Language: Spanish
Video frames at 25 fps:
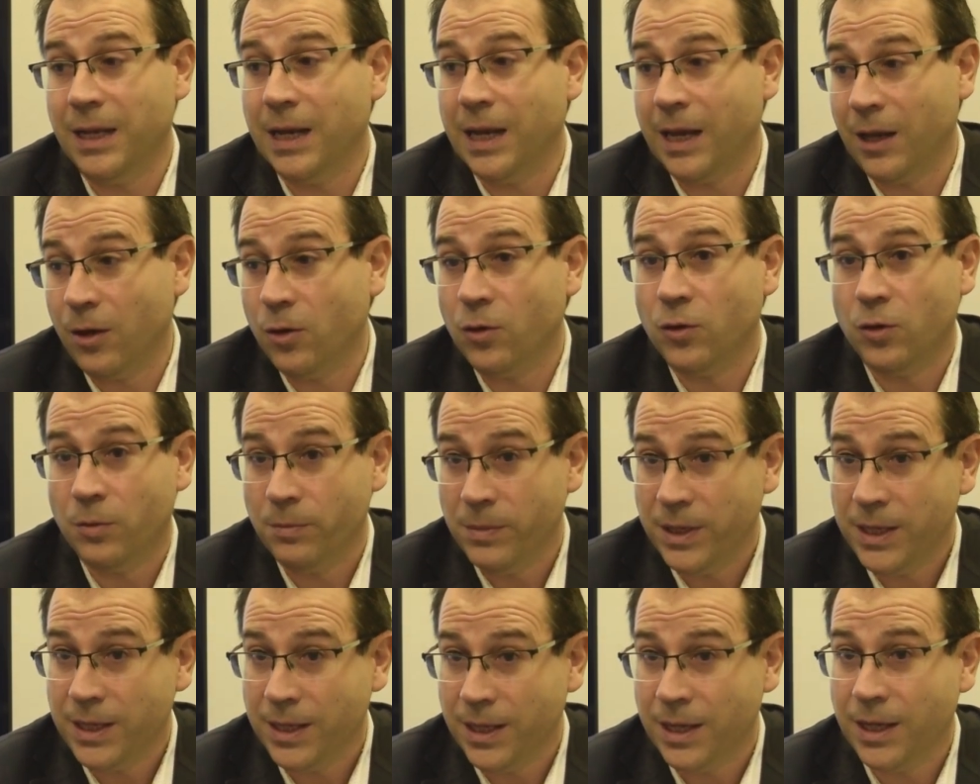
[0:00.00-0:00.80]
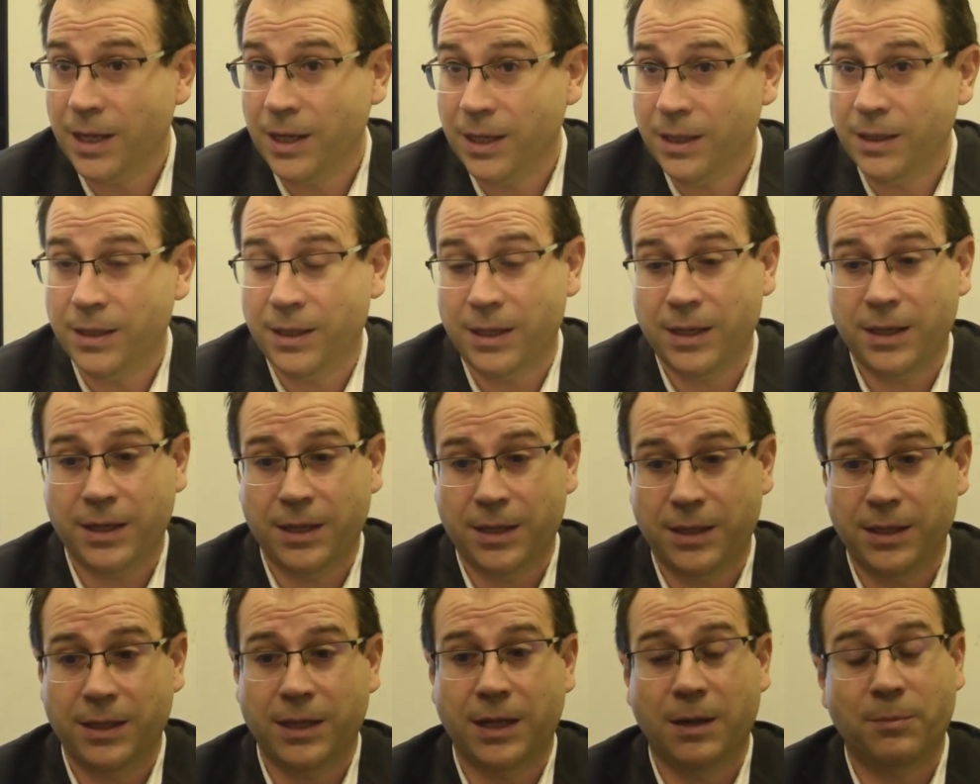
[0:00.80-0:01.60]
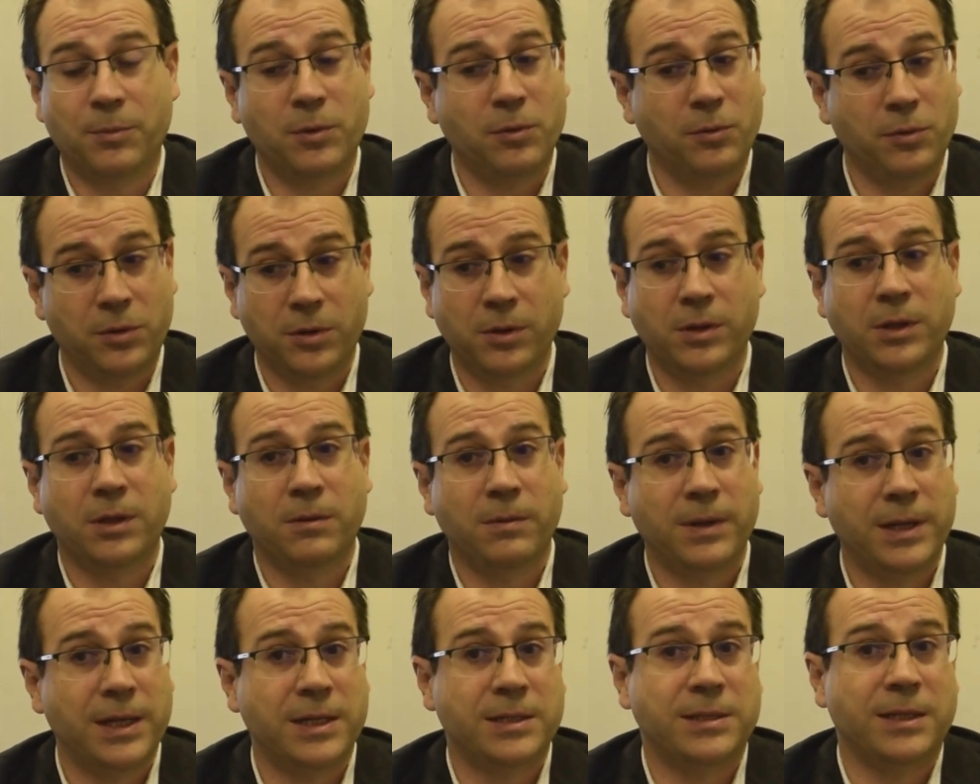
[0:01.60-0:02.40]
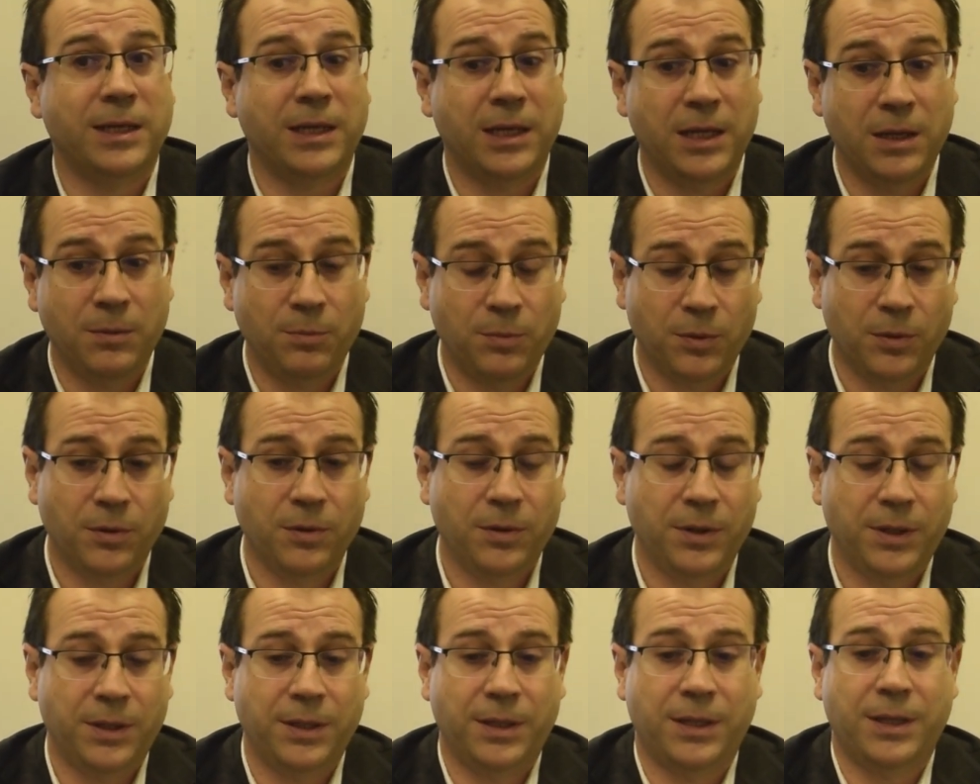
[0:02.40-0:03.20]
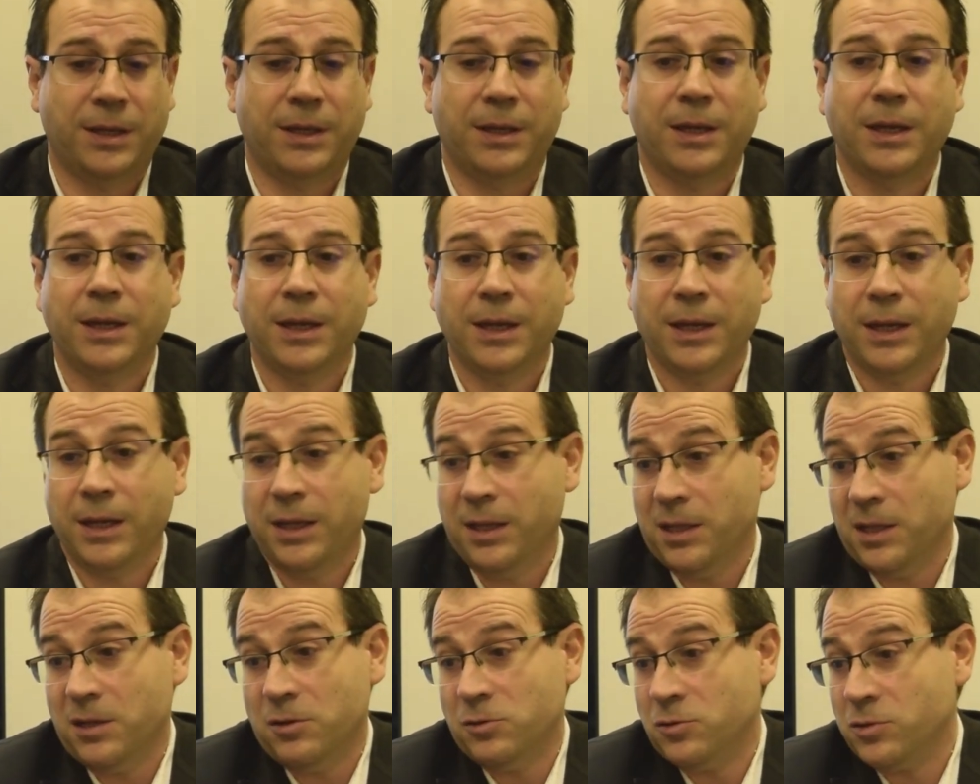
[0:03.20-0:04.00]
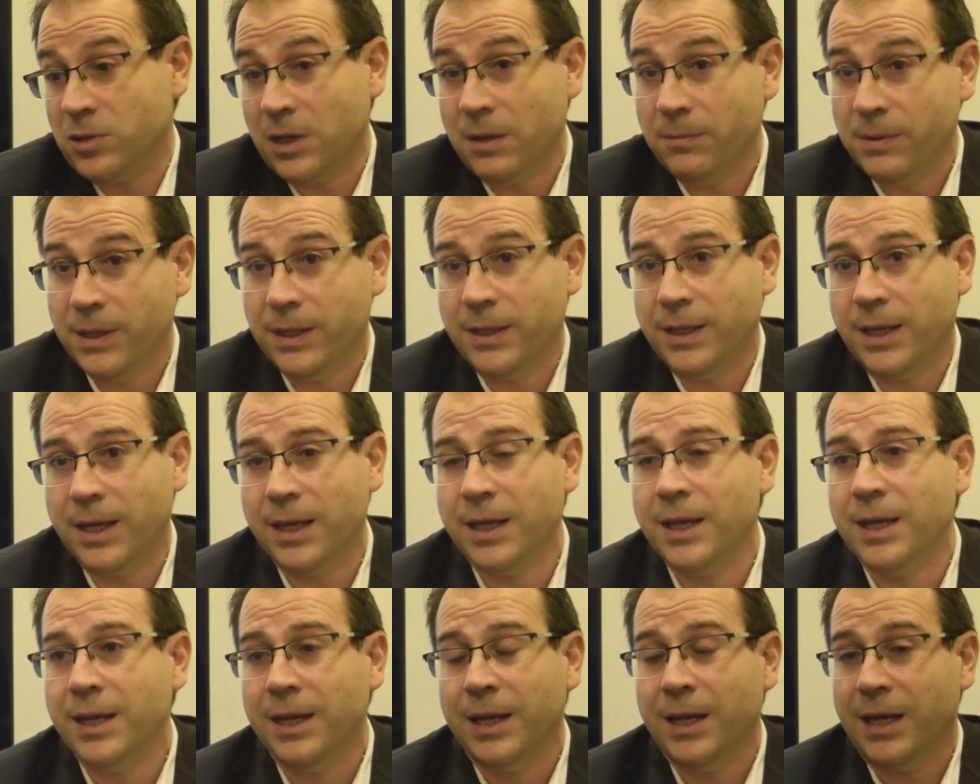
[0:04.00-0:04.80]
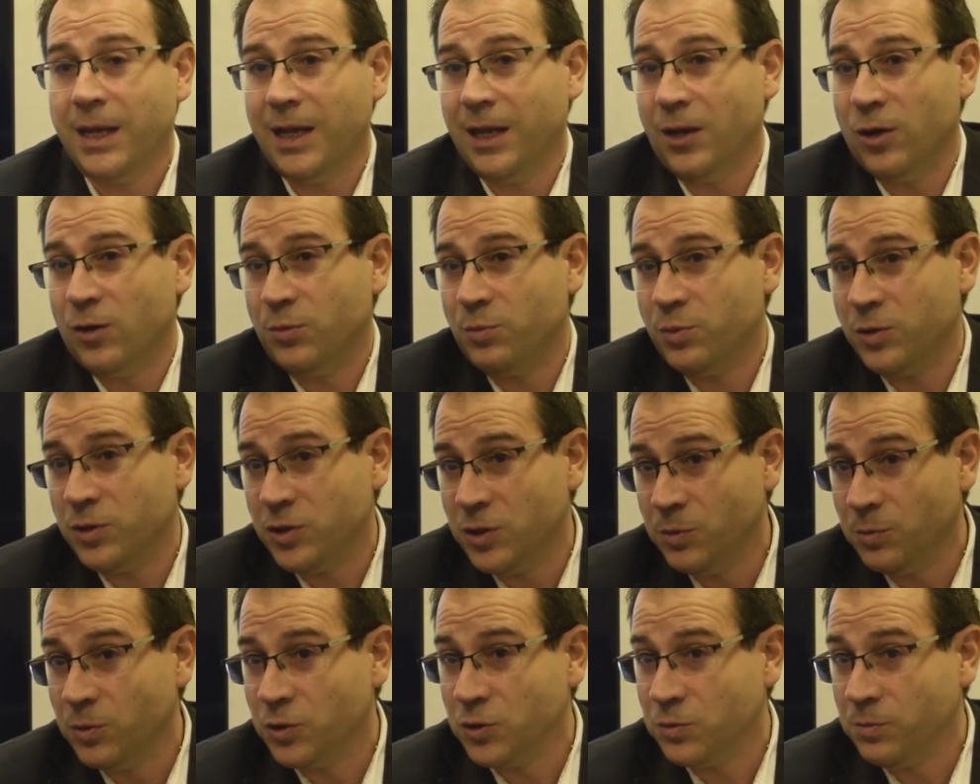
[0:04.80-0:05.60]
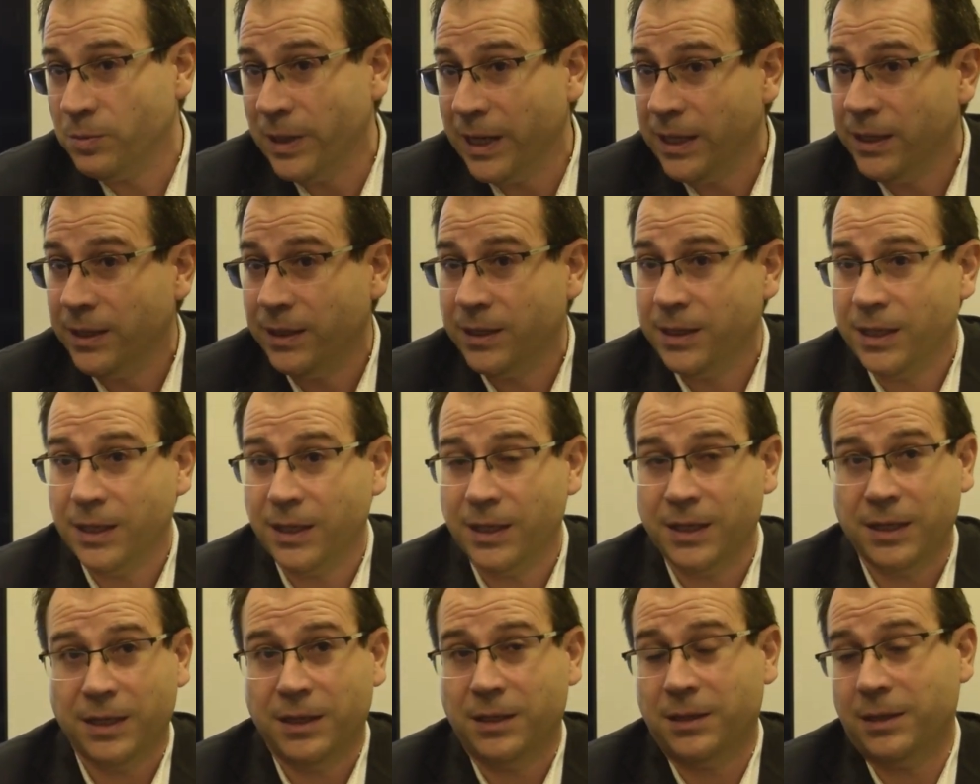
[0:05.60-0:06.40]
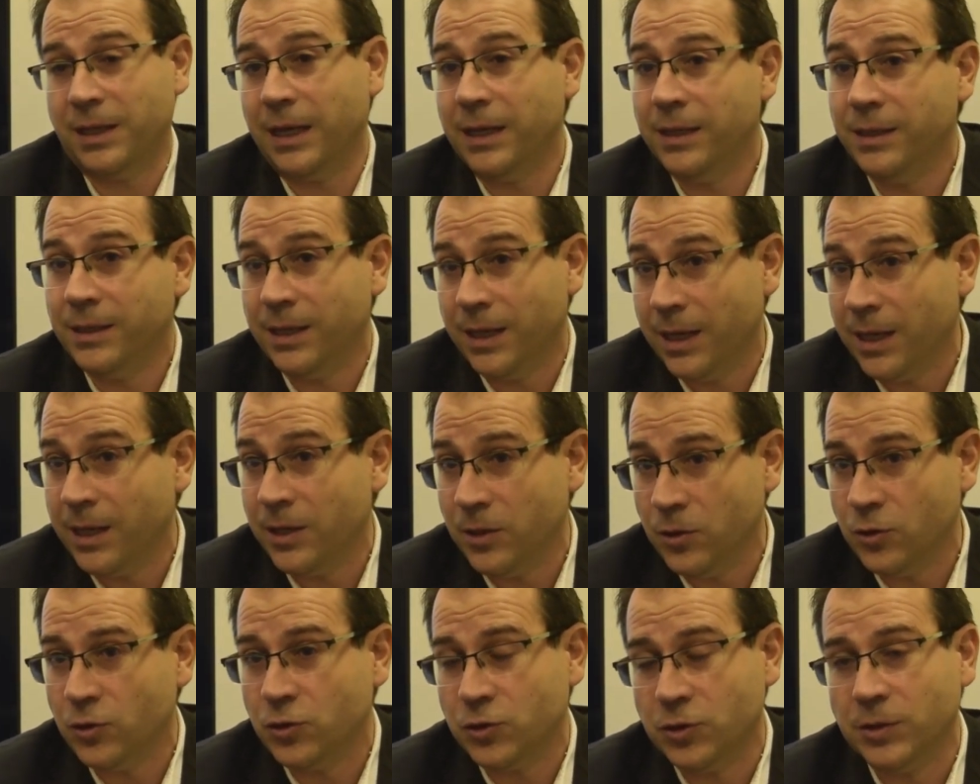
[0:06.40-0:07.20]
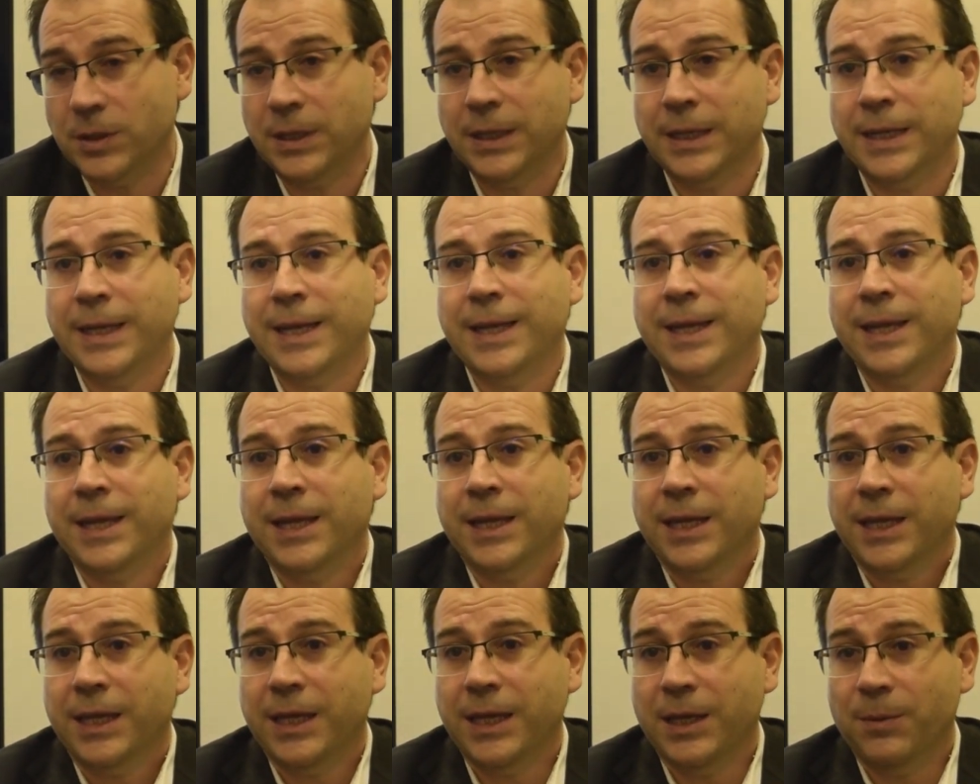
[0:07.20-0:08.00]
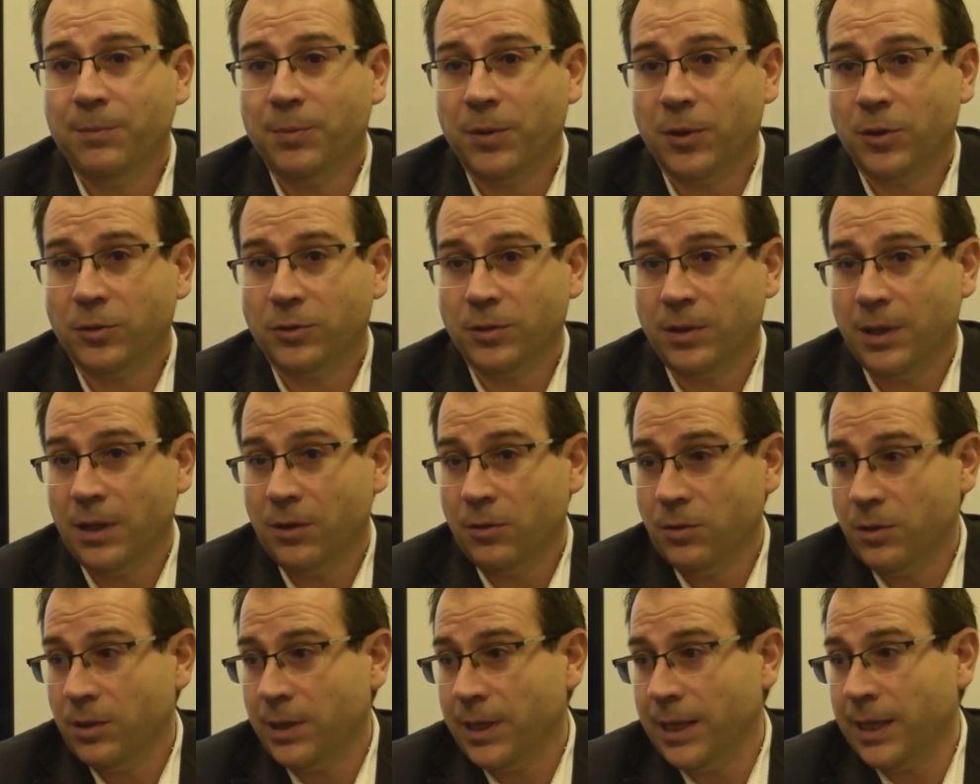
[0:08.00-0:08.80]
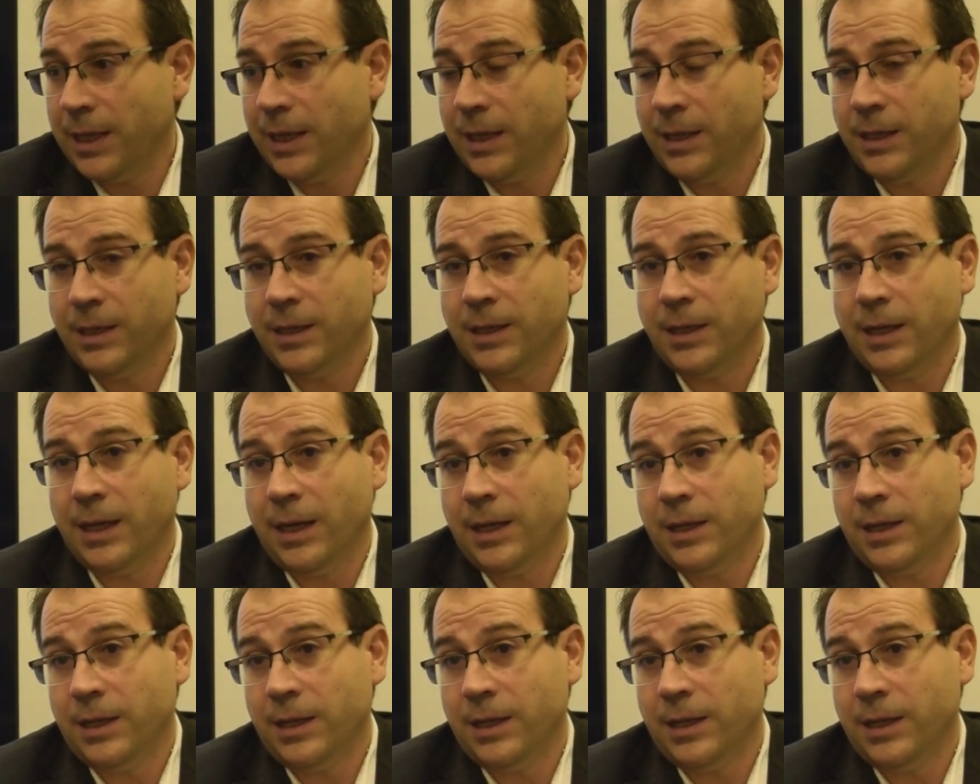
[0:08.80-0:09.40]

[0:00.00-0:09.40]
la economía y de, la producción de bienes de equipo y de, nuestra vida en los próximos 20, 30 años. Y por otro lado, en